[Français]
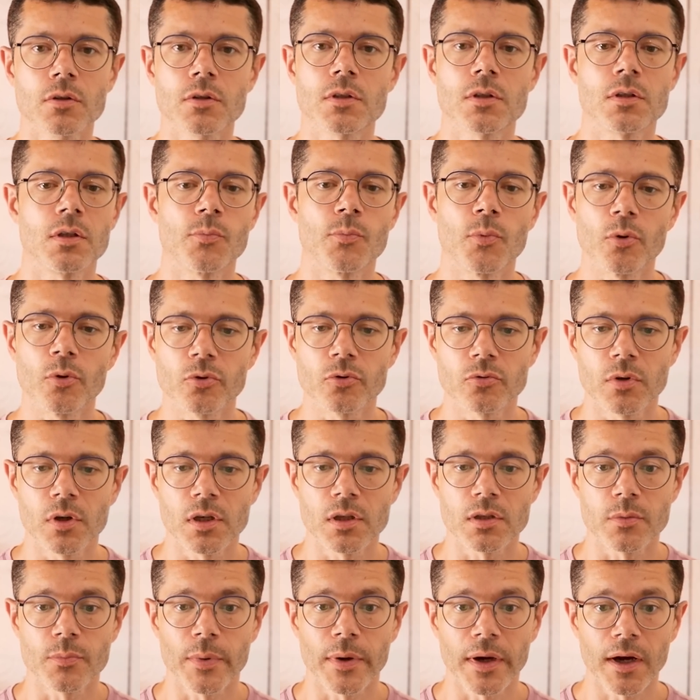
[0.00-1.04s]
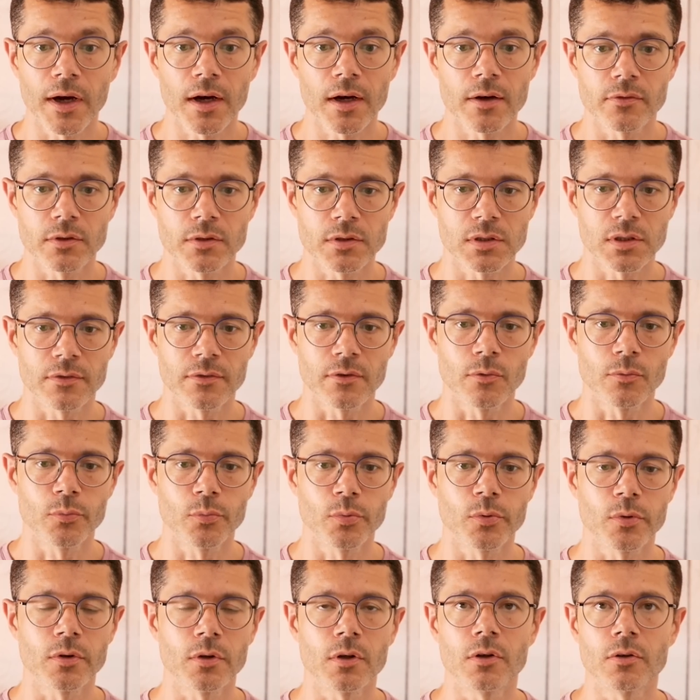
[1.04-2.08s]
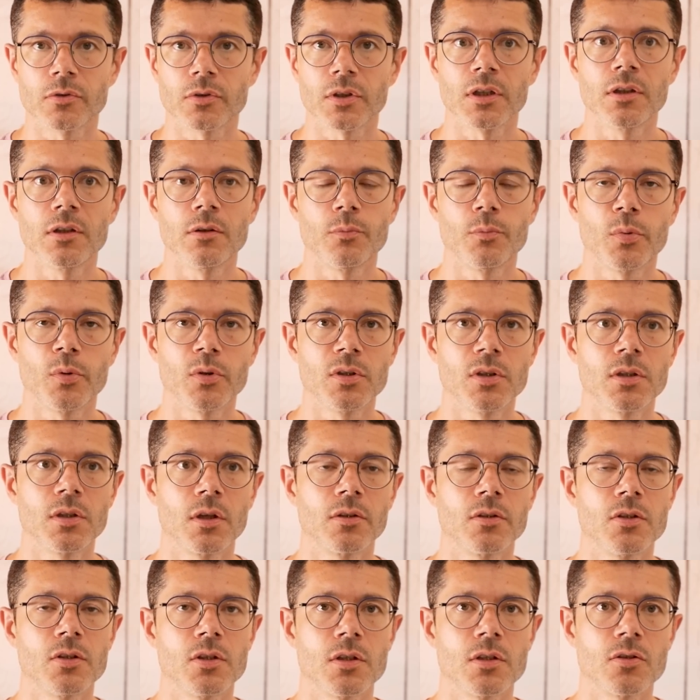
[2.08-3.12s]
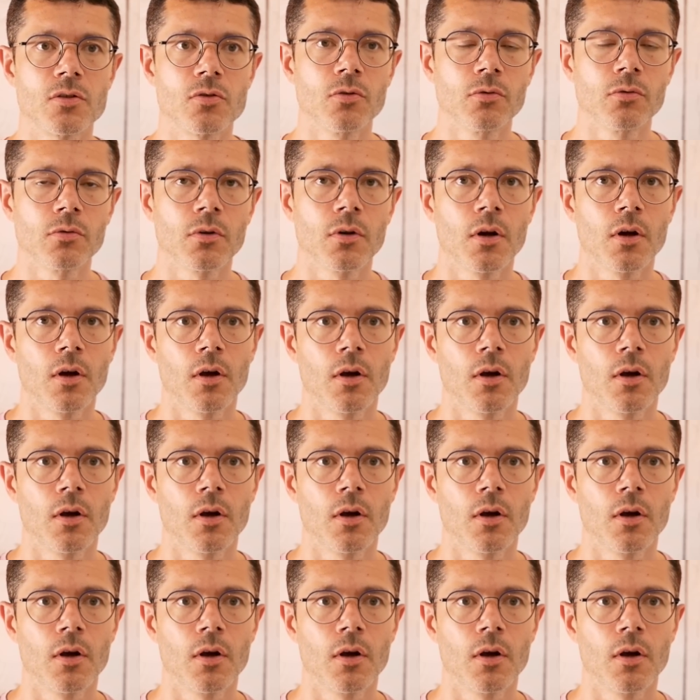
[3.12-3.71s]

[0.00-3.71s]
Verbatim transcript: si c'est ponctuel, c'est pas grave, hein, ça va entraîner une petite indigestion,